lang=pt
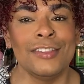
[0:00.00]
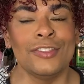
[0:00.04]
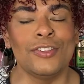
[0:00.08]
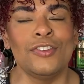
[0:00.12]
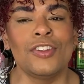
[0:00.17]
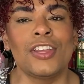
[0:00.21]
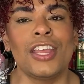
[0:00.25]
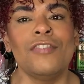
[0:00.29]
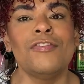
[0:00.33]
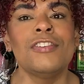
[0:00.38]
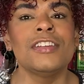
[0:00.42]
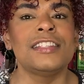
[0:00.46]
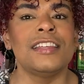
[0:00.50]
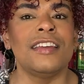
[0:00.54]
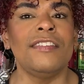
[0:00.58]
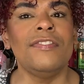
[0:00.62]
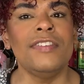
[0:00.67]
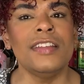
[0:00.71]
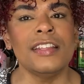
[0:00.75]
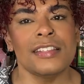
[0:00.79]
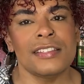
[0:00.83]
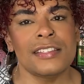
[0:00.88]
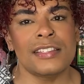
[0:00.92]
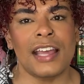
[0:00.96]
Tudo que você
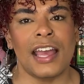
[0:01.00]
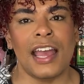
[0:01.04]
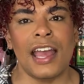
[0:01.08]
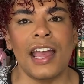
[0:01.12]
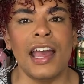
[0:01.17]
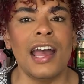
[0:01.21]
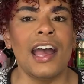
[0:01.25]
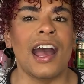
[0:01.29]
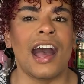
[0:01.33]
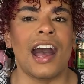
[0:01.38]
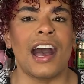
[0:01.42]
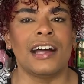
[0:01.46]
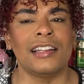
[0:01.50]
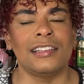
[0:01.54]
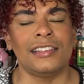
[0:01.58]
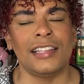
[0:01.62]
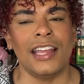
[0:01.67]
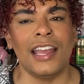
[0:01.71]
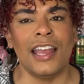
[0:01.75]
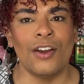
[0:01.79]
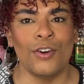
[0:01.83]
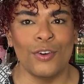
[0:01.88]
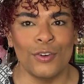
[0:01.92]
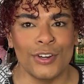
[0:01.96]
fizer
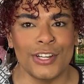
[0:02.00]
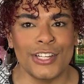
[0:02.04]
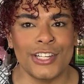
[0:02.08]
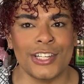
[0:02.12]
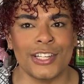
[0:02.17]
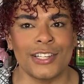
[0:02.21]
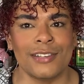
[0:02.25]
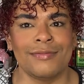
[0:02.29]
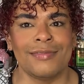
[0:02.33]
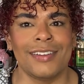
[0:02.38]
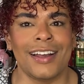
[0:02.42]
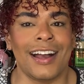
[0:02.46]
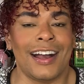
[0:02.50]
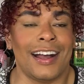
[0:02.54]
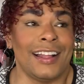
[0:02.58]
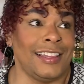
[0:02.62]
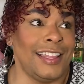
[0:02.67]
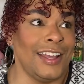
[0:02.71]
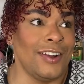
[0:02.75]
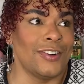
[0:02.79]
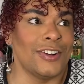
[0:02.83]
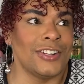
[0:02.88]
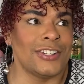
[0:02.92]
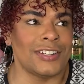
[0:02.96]
até hoje,
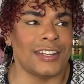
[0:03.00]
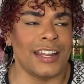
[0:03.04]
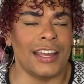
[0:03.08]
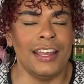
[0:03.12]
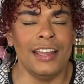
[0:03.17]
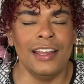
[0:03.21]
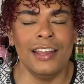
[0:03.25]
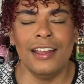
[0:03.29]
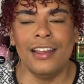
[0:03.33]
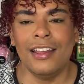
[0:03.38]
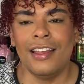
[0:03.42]
até hoje, né?